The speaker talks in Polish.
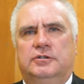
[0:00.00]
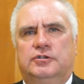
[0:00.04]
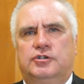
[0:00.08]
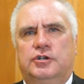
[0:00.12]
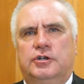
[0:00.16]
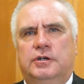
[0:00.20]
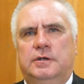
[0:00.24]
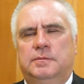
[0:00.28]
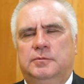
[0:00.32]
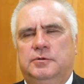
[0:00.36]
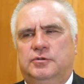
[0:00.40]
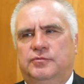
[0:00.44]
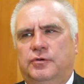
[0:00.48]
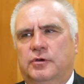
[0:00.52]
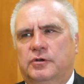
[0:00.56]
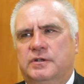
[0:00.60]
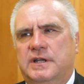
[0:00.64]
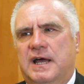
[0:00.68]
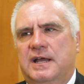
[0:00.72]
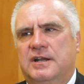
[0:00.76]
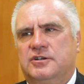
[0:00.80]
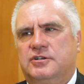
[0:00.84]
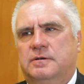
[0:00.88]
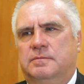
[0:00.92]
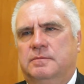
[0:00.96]
czyimś
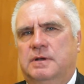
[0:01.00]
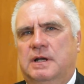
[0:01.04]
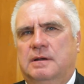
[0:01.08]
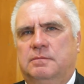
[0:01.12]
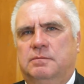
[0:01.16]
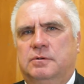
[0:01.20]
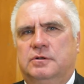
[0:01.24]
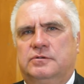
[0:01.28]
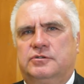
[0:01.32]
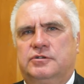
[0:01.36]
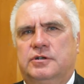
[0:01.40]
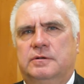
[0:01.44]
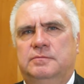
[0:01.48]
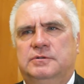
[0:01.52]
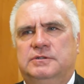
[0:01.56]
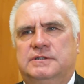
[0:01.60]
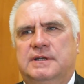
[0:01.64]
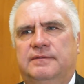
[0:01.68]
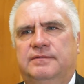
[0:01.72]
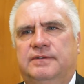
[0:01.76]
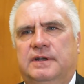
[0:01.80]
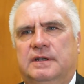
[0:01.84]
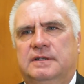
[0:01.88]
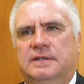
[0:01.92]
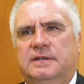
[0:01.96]
włodarzem albo czymś
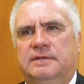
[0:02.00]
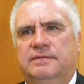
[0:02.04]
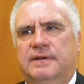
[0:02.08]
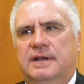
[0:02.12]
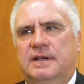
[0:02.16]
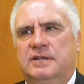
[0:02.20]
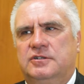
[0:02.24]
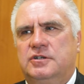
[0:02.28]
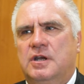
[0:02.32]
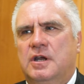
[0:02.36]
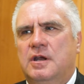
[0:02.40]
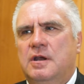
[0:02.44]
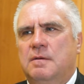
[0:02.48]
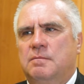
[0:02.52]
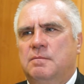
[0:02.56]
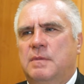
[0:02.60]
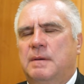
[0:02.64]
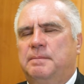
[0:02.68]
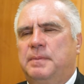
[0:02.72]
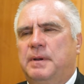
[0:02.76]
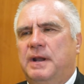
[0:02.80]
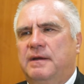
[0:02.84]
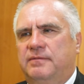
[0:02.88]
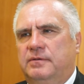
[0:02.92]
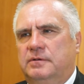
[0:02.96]
zawiadywać, ma
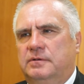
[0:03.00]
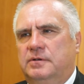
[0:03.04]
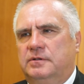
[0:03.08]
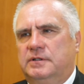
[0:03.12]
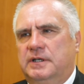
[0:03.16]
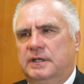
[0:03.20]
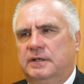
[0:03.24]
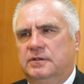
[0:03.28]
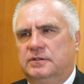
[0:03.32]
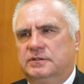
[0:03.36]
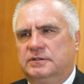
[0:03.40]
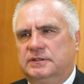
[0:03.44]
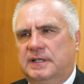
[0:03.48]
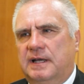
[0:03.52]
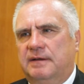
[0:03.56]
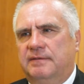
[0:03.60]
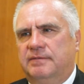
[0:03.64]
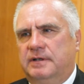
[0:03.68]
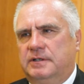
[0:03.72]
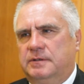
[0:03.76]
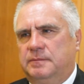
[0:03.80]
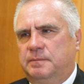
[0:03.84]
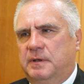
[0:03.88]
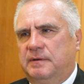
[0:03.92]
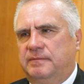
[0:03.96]
prawo do tego
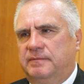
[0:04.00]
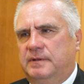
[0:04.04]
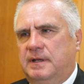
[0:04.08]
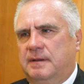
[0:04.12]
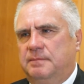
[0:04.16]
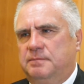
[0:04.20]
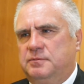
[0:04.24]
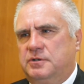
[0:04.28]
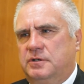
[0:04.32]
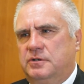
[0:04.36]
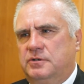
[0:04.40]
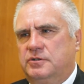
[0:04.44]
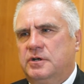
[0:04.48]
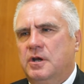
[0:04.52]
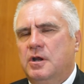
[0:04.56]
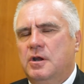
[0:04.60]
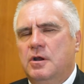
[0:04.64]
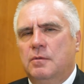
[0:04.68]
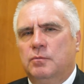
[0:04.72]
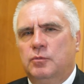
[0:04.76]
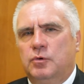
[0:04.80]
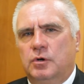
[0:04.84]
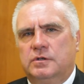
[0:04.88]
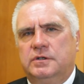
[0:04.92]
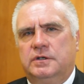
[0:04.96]
stawać, prawda? Przecież
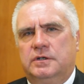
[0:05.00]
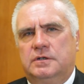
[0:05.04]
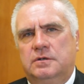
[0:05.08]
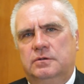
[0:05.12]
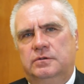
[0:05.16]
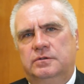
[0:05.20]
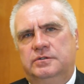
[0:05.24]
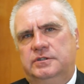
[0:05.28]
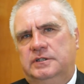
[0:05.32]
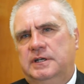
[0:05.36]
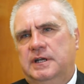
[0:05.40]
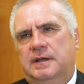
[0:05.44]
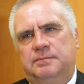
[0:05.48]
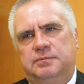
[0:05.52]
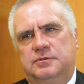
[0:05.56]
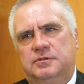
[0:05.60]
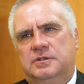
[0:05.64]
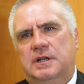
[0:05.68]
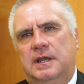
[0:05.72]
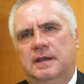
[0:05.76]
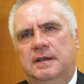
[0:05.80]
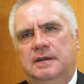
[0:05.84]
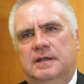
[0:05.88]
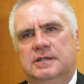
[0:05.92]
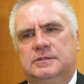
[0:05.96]
młodych ludzi, ja
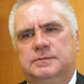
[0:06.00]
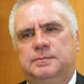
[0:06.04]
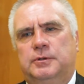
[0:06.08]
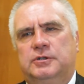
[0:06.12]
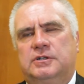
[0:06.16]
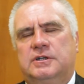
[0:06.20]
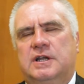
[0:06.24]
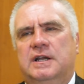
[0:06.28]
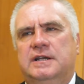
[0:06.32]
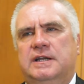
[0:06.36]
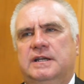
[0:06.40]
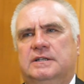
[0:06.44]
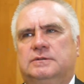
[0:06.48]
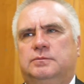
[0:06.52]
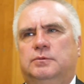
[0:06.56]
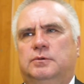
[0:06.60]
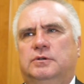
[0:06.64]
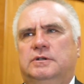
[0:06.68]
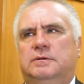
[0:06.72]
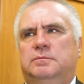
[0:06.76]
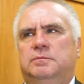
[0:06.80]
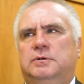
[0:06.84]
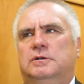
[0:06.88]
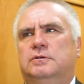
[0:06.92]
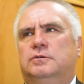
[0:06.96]
przynajmniej na spotkaniach z
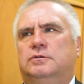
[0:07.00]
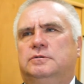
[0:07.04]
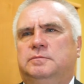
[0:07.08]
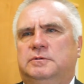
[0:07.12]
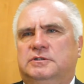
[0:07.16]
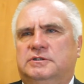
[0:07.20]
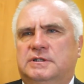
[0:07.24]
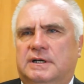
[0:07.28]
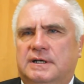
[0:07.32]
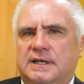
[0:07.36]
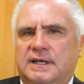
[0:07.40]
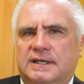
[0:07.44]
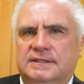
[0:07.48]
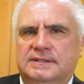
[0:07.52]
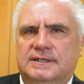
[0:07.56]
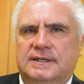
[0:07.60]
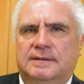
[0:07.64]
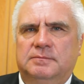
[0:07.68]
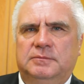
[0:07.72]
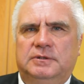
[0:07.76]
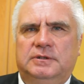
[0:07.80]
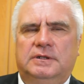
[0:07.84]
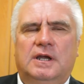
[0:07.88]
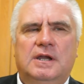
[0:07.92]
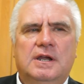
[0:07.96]
młodymi ludźmi
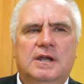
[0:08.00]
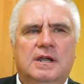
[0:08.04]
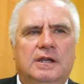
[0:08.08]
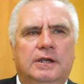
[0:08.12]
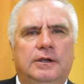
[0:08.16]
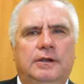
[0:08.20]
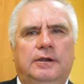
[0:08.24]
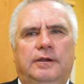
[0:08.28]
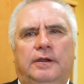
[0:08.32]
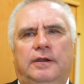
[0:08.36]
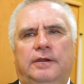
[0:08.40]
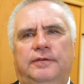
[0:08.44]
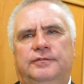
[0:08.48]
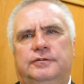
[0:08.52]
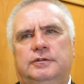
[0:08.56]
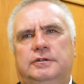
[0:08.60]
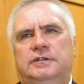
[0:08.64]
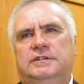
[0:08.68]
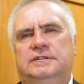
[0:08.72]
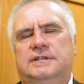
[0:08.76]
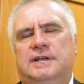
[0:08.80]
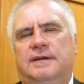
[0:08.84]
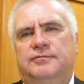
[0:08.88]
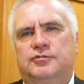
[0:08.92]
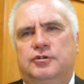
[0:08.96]
zachęcam ich i, i,
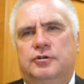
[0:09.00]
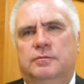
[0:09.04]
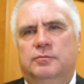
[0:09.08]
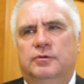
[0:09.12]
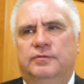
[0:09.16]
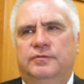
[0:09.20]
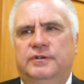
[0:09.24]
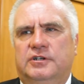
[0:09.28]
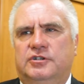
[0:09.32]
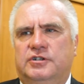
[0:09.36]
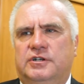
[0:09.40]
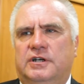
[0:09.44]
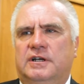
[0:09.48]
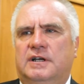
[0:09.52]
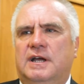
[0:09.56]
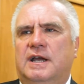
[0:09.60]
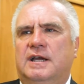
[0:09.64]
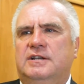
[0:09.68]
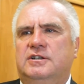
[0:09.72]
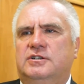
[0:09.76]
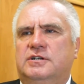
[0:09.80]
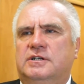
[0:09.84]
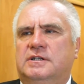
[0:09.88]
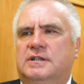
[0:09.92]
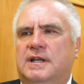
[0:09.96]
i zawsze mówię,
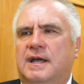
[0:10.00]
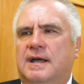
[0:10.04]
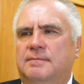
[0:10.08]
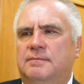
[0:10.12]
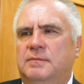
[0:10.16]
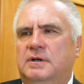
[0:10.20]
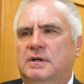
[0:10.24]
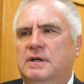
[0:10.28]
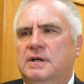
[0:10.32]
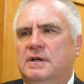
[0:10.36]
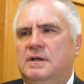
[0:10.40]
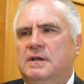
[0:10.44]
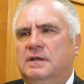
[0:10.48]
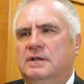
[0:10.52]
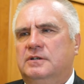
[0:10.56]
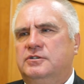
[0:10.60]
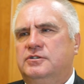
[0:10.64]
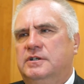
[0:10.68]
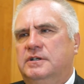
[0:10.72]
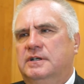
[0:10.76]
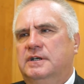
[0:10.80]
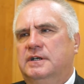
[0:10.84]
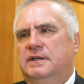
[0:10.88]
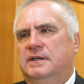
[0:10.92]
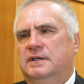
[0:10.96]
sięgajcie tam,
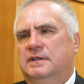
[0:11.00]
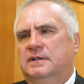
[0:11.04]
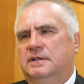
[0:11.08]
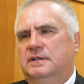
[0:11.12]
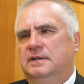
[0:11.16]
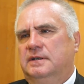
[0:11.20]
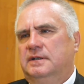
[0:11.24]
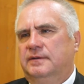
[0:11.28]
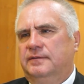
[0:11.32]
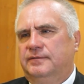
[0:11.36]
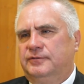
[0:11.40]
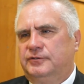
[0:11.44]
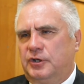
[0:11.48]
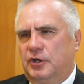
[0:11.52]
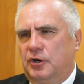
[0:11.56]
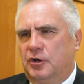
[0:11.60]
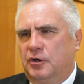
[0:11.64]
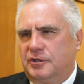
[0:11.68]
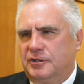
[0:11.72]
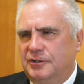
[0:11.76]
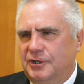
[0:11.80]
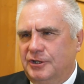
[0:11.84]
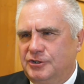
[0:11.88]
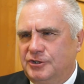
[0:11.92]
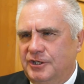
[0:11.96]
gdzie e,
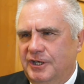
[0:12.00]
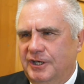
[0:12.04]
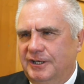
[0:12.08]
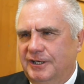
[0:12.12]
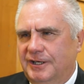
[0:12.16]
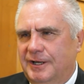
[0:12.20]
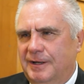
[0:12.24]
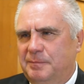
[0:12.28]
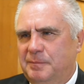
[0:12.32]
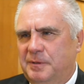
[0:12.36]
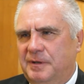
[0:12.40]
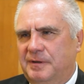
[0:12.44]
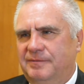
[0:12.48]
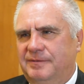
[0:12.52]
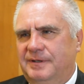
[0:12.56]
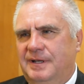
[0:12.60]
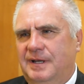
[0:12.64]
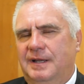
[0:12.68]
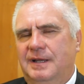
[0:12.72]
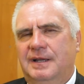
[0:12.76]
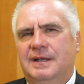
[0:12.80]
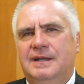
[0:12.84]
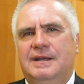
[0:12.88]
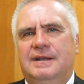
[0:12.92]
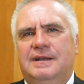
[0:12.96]
wzrok nie sięga,
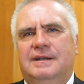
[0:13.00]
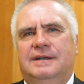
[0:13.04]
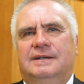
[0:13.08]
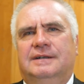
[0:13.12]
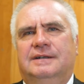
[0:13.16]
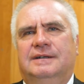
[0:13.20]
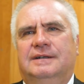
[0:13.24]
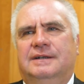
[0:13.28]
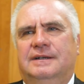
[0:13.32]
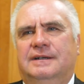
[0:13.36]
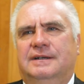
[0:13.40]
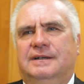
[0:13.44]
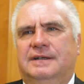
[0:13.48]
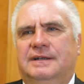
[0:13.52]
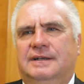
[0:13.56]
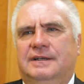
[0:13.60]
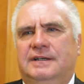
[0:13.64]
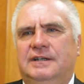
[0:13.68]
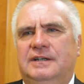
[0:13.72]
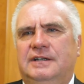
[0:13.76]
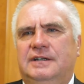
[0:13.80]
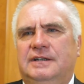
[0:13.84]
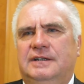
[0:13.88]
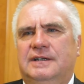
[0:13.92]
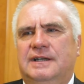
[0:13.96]
prawda? E,
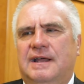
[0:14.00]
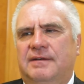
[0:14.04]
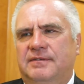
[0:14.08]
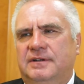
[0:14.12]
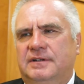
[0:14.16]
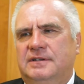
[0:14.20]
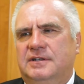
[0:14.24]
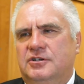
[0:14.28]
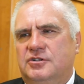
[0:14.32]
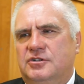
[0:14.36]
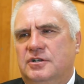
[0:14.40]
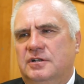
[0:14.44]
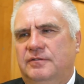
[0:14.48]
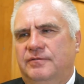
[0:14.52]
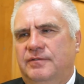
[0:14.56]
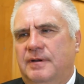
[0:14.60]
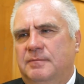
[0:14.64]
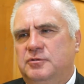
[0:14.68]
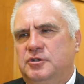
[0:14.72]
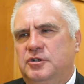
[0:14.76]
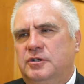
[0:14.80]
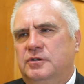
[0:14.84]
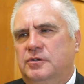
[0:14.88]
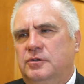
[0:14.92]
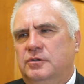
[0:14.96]
I nawet jeżeli
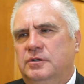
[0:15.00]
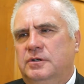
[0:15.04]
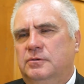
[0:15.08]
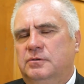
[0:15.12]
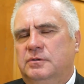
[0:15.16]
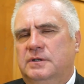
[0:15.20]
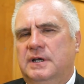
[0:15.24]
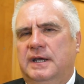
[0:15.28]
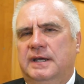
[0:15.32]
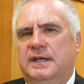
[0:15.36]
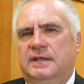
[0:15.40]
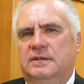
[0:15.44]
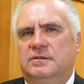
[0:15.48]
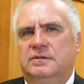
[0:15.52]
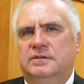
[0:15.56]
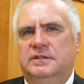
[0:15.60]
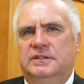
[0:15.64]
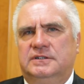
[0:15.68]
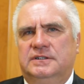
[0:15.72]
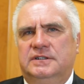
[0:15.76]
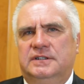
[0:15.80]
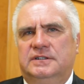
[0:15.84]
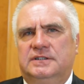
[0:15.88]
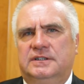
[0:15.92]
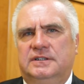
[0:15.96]
wam się to nie udaje, to nie
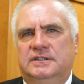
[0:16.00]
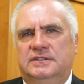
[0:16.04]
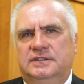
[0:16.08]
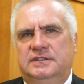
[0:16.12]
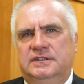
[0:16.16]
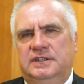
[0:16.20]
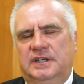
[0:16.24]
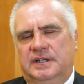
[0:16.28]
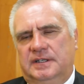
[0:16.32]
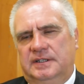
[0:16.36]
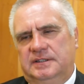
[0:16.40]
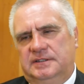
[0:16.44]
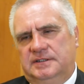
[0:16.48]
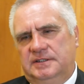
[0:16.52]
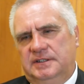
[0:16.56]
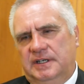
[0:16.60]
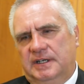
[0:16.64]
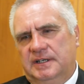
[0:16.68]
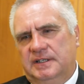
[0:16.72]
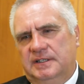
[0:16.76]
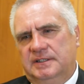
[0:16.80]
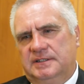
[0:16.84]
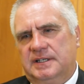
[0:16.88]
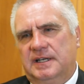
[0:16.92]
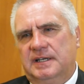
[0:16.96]
znie,
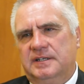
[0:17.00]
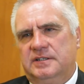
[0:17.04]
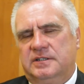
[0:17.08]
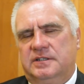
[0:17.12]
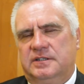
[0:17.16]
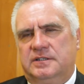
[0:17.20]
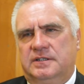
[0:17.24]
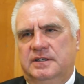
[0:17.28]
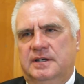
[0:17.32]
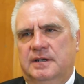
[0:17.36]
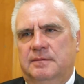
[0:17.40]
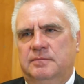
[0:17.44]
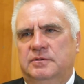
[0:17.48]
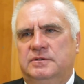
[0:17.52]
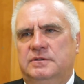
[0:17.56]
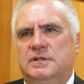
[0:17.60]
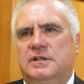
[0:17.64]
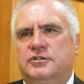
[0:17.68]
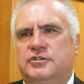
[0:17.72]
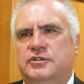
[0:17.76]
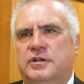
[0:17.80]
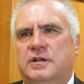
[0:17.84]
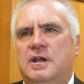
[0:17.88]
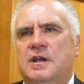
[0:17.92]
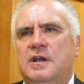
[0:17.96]
zniechęcajcie się. Ja
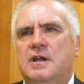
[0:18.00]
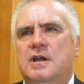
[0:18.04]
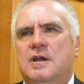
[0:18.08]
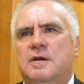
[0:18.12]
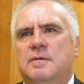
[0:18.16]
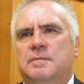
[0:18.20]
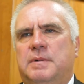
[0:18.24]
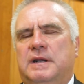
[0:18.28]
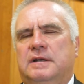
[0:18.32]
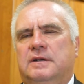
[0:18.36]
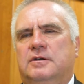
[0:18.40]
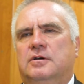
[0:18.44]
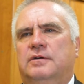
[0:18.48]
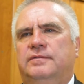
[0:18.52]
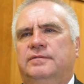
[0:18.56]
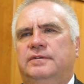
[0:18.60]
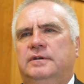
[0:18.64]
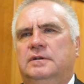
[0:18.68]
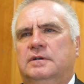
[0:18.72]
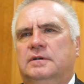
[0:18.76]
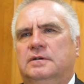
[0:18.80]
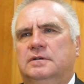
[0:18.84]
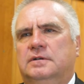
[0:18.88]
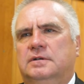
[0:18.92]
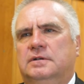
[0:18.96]
myślę, że pan
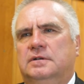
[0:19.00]
Gowin y,